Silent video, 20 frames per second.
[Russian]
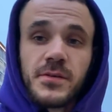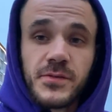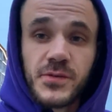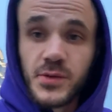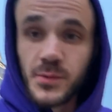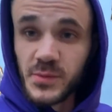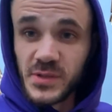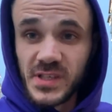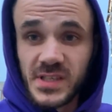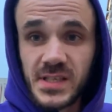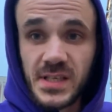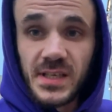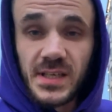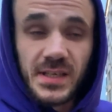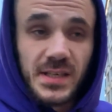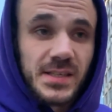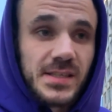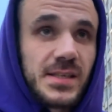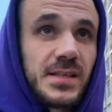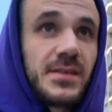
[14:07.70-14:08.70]
Все, мы
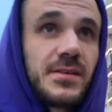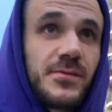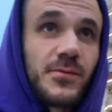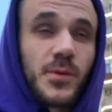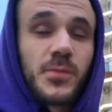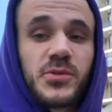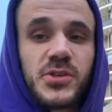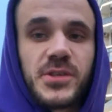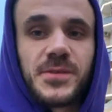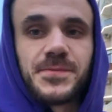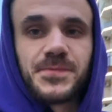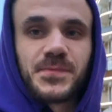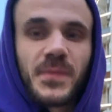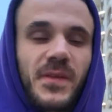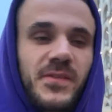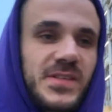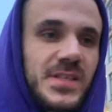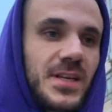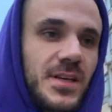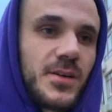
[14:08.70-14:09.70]
заселились. В общем,
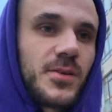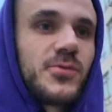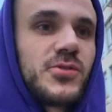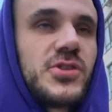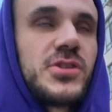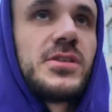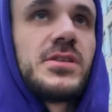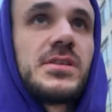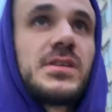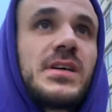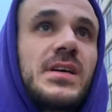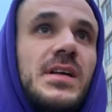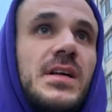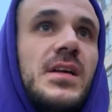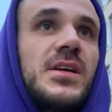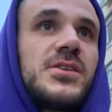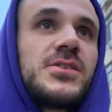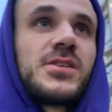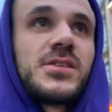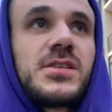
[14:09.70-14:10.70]
взяли ключи.
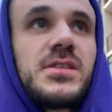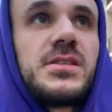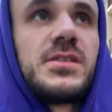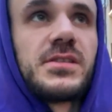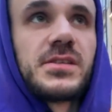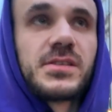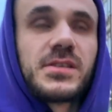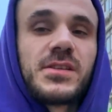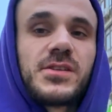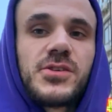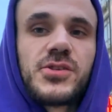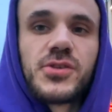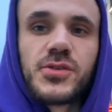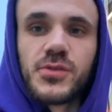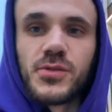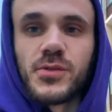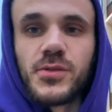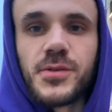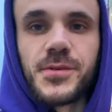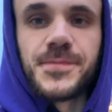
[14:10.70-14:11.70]
Сейчас единственное,
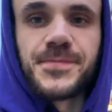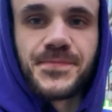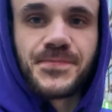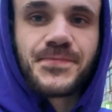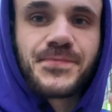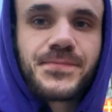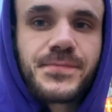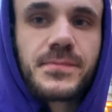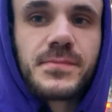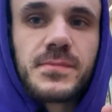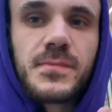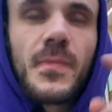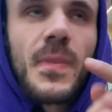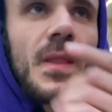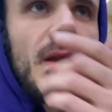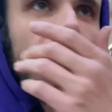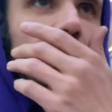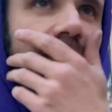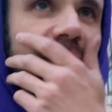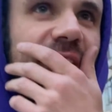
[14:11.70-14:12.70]
что
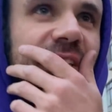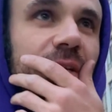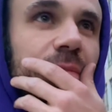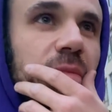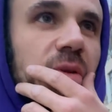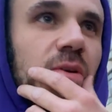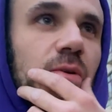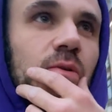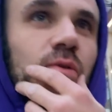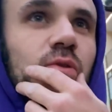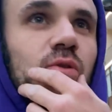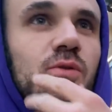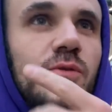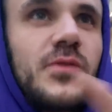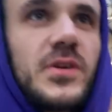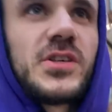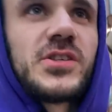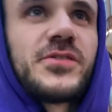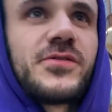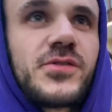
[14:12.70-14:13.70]
быстро перегружу
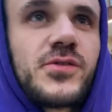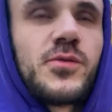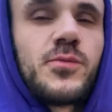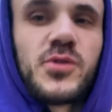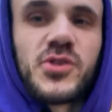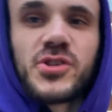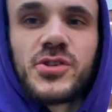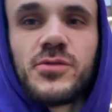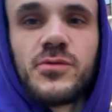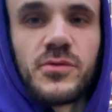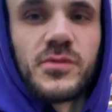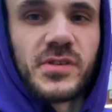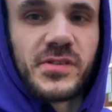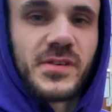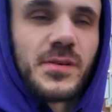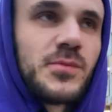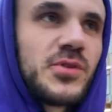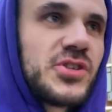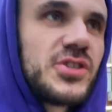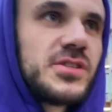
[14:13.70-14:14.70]
вещи в свою машину, на
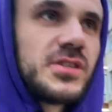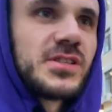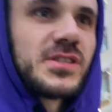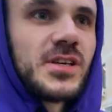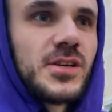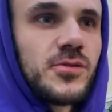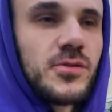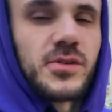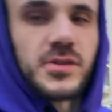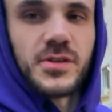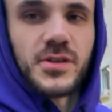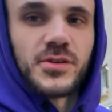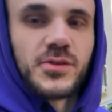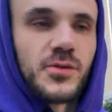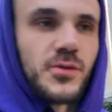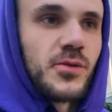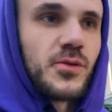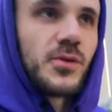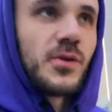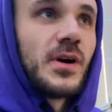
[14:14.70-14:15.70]
своей машине заеду на
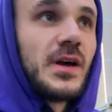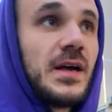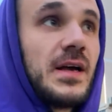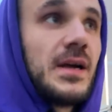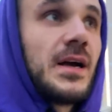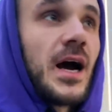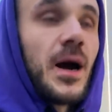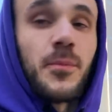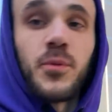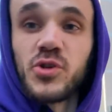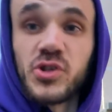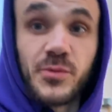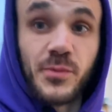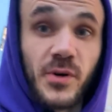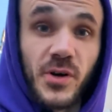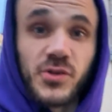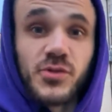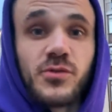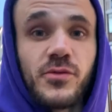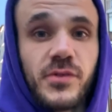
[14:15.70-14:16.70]
территорию, а позже
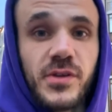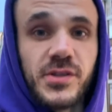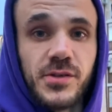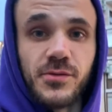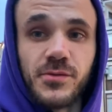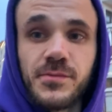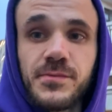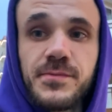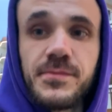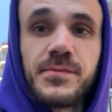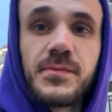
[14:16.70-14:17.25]
покажу квартиру.